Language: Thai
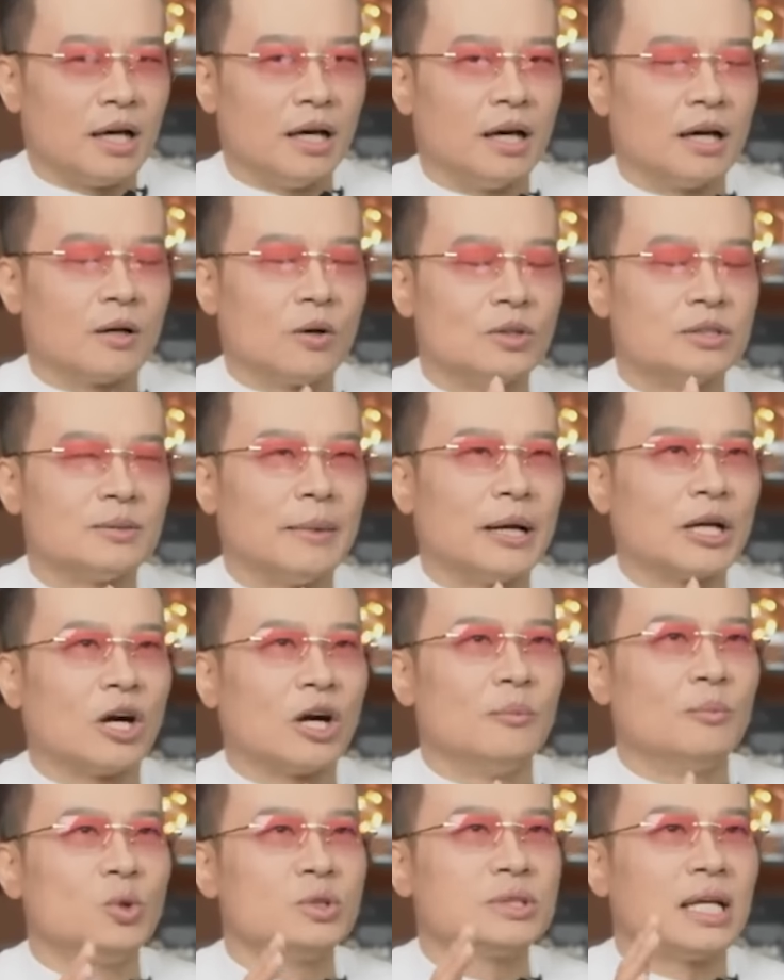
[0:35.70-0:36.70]
คนสมัยก่อน
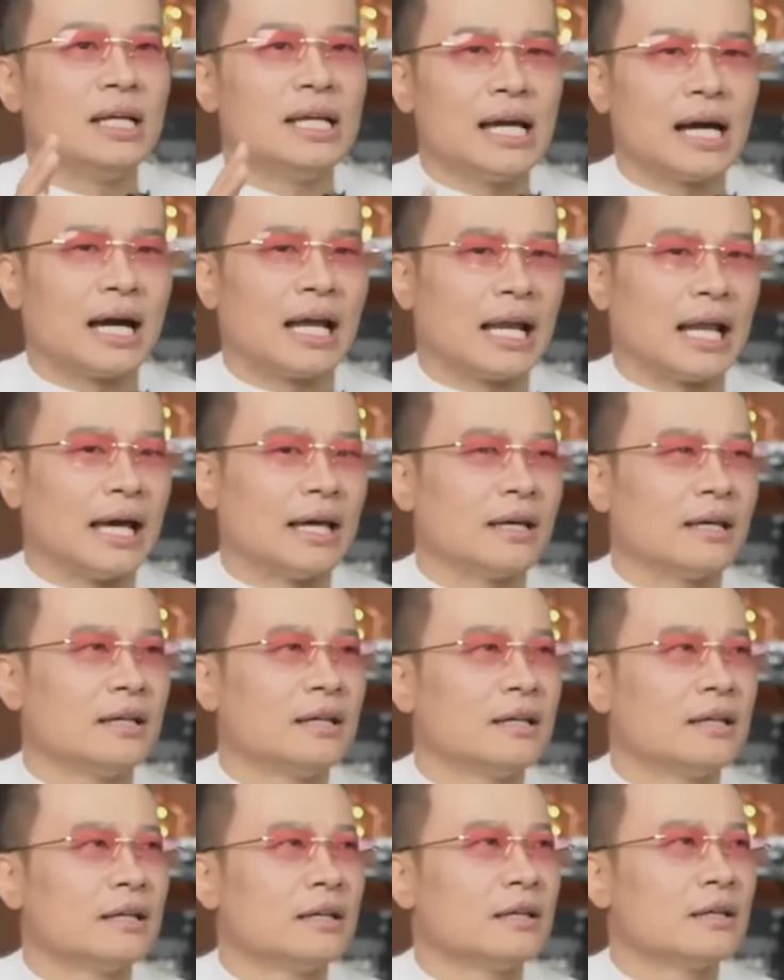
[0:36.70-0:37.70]
ไม่รู้จะเรียกอะไร
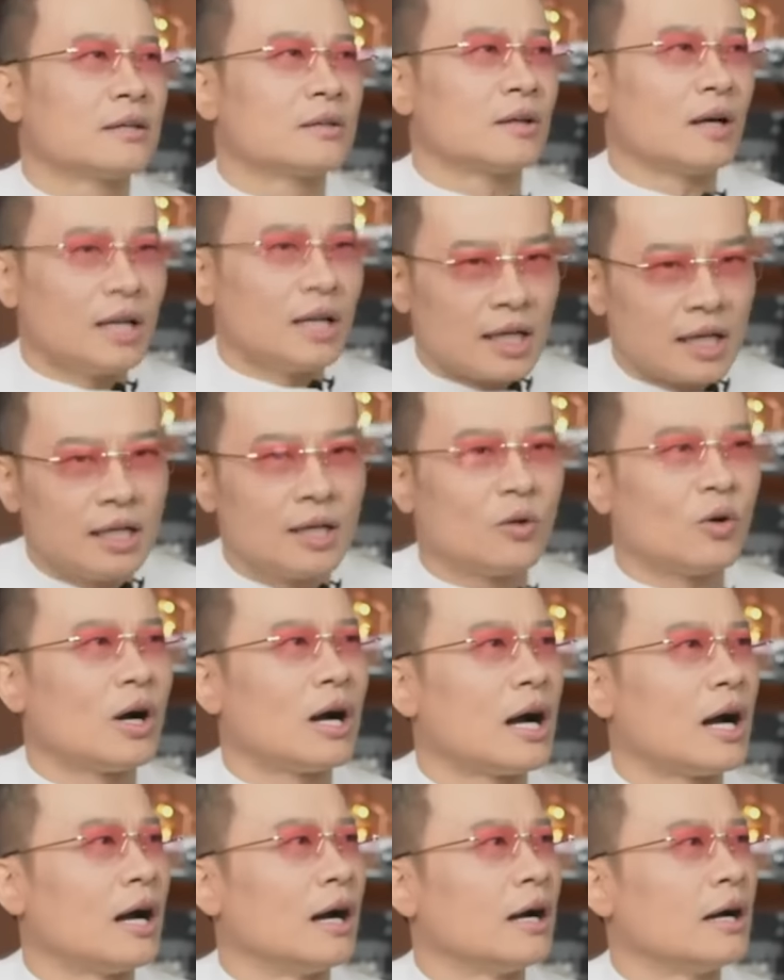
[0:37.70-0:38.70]
ก็เลยเรียกว่า
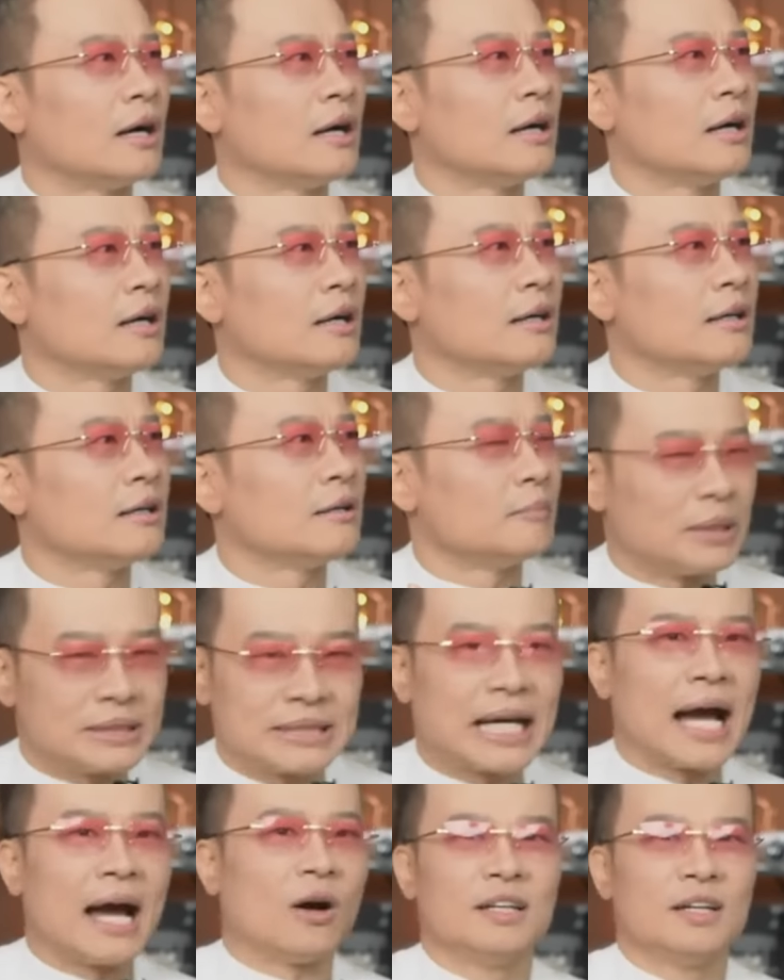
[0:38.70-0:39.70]
พระ
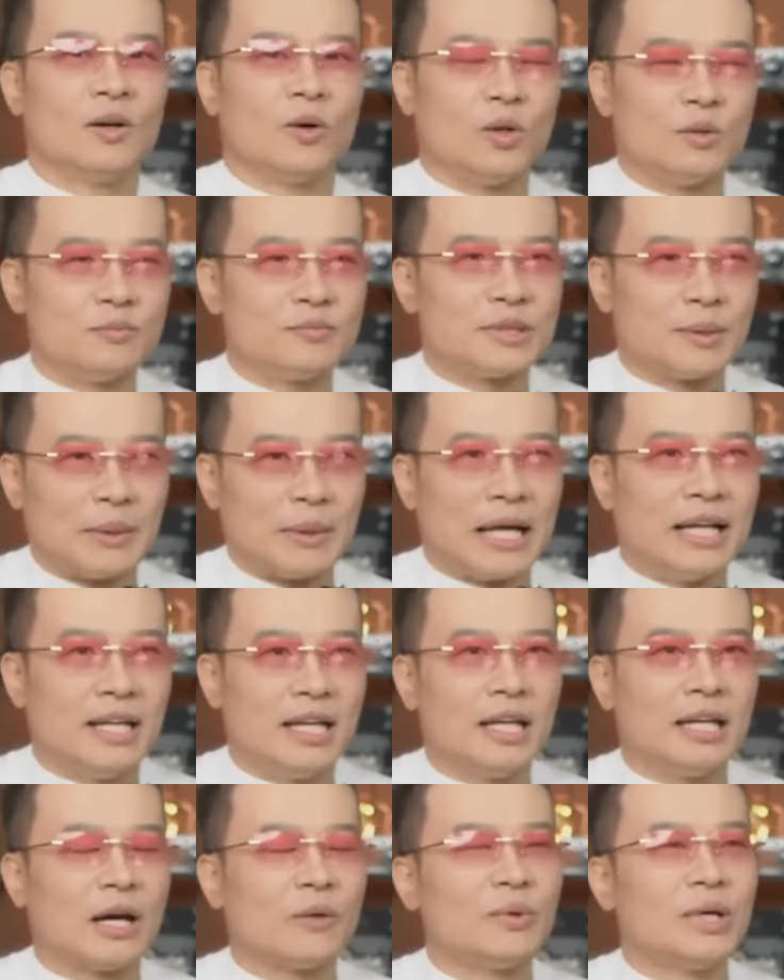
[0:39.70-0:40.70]
เจ้า คนสมัยนี้
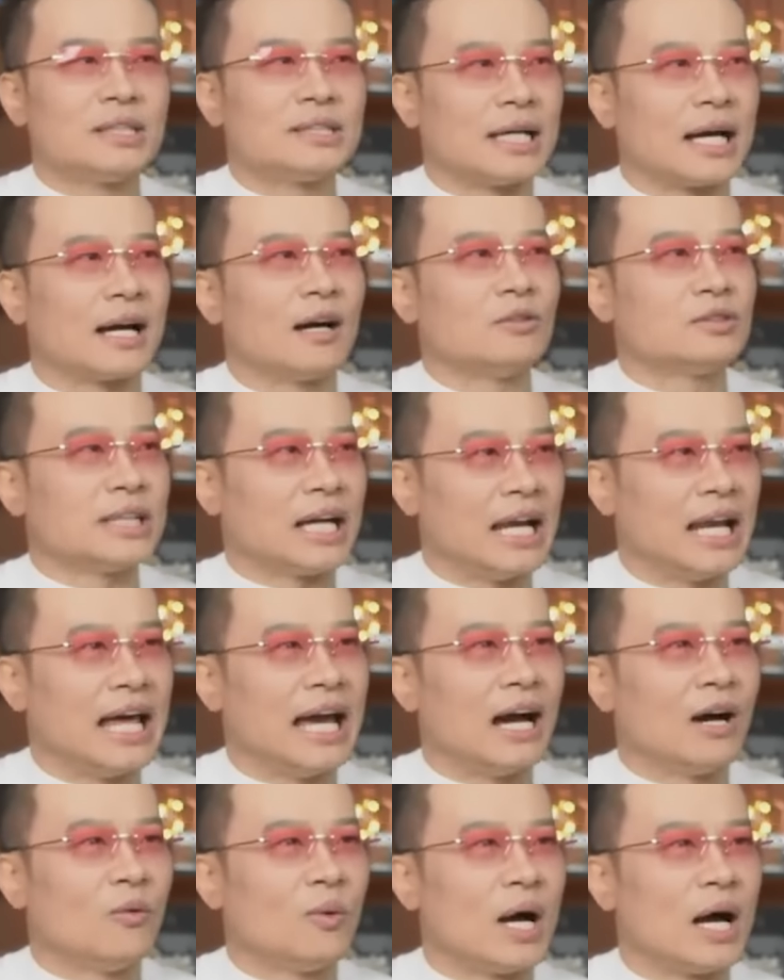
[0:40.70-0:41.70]
นักวิทยาศาสตร์เข้าใจแล้
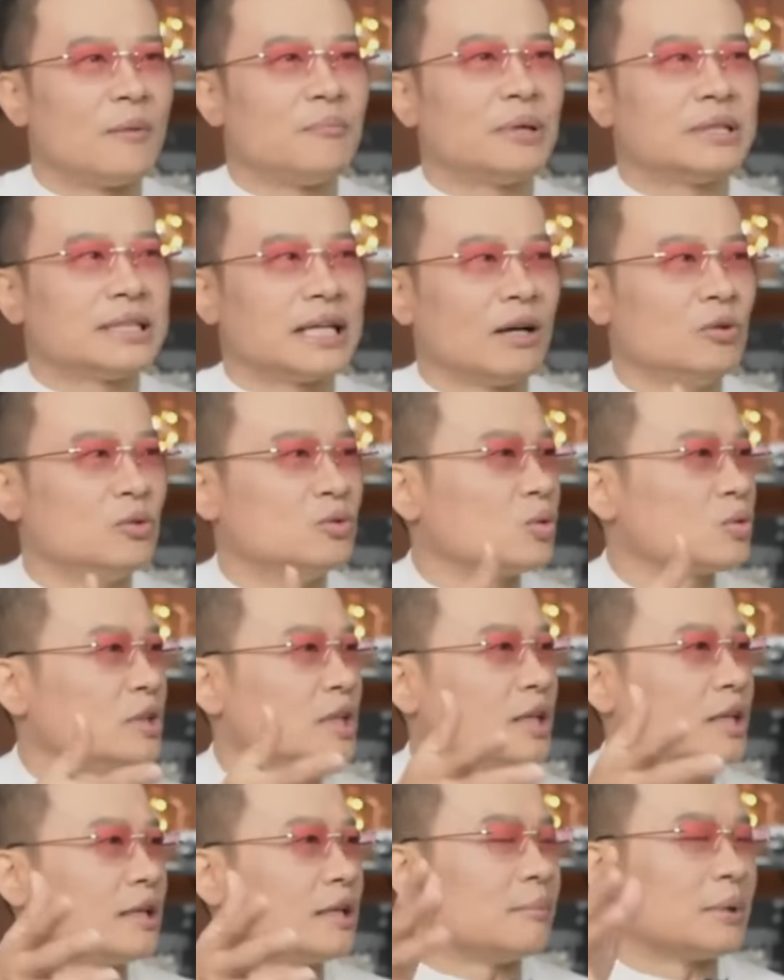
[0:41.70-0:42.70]
วว่าพระเจ้าอยู่ทุก
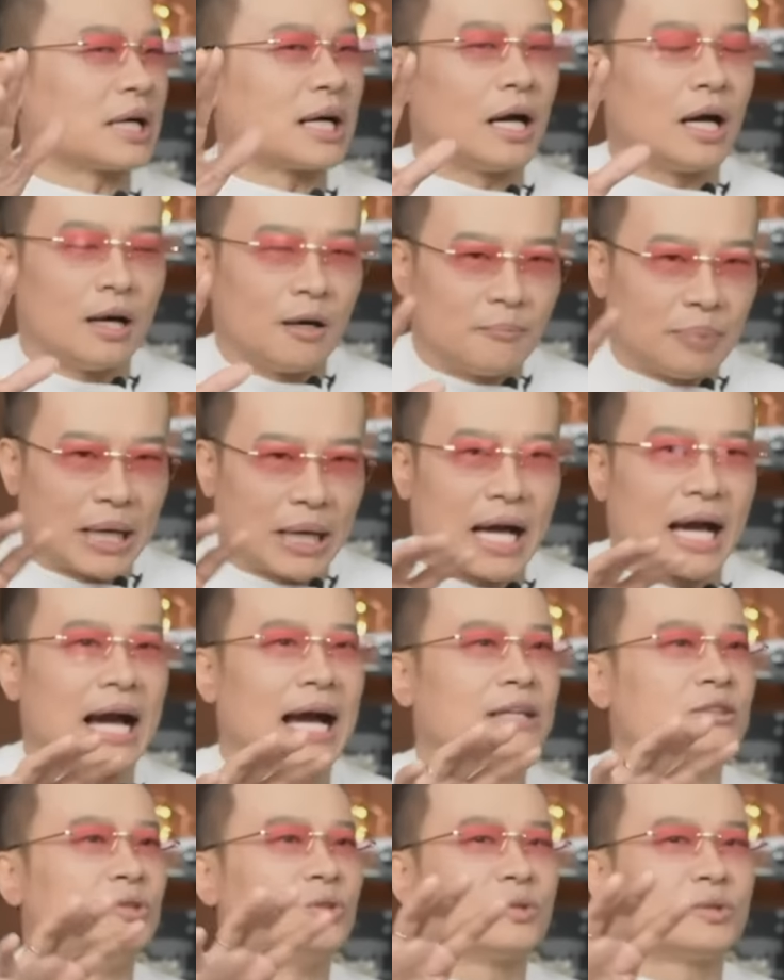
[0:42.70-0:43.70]
ที่กเออพลังงาน
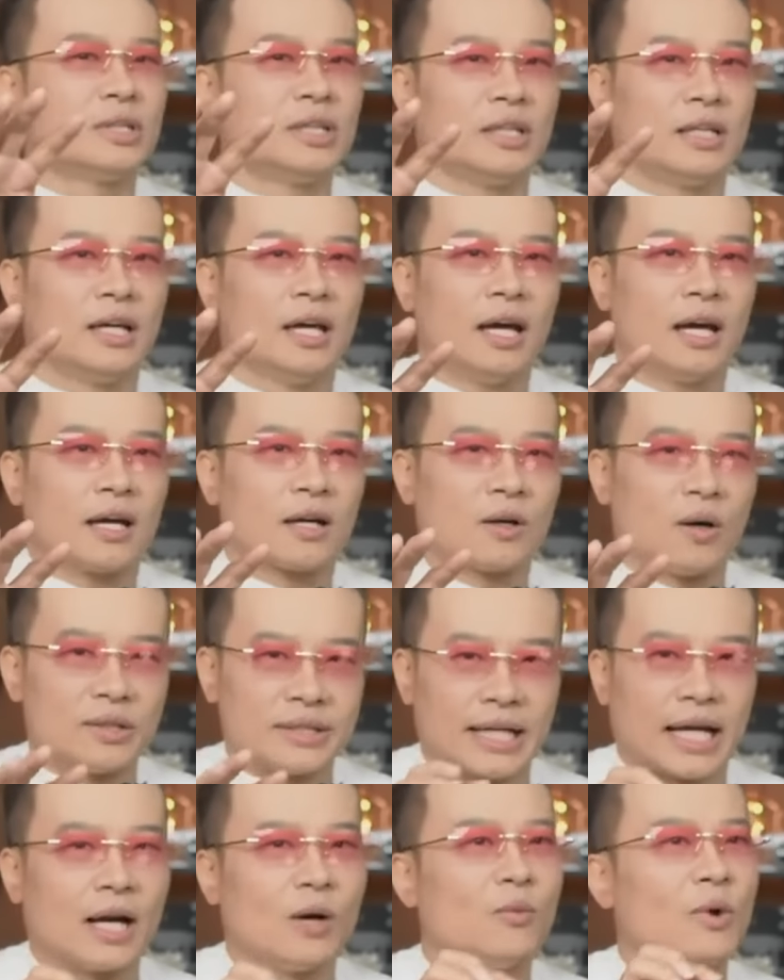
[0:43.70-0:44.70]
อยู่ทุกที่ ก็
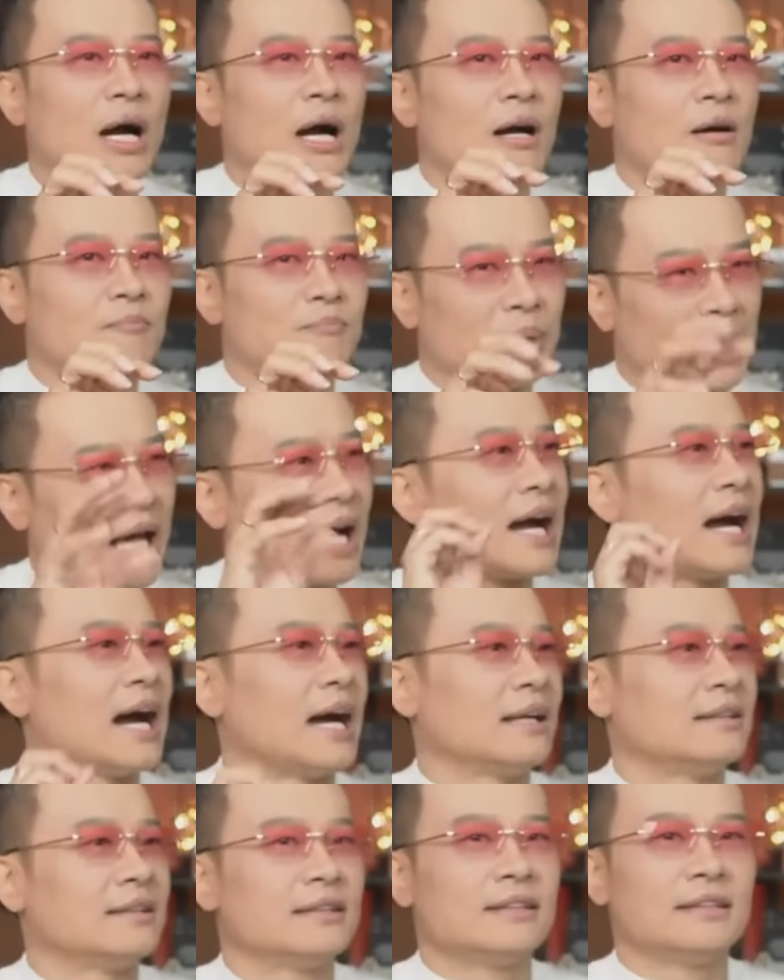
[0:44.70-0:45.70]
ใช้คำว่าพลังงาน
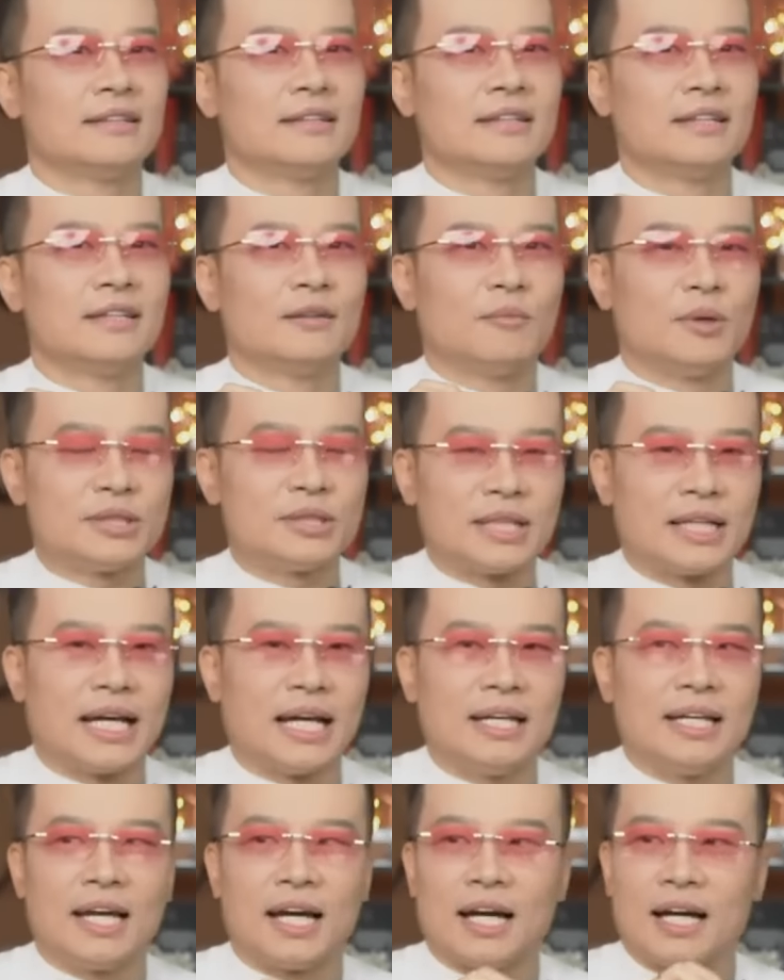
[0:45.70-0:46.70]
เพราะฉะนั้น
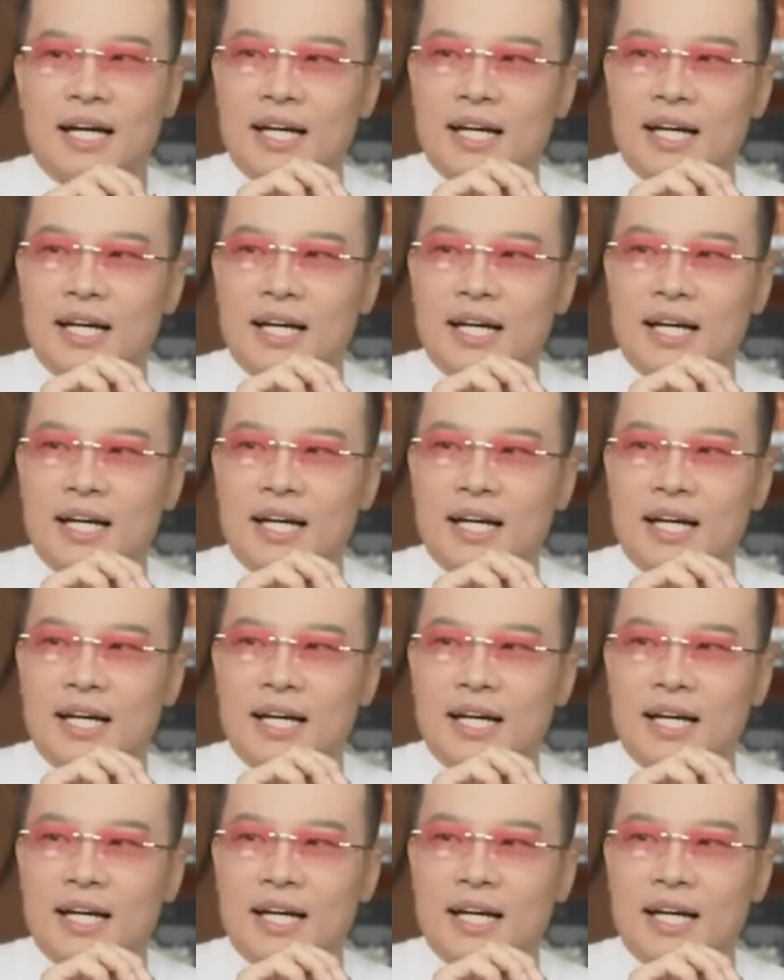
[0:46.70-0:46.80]
เนี่ย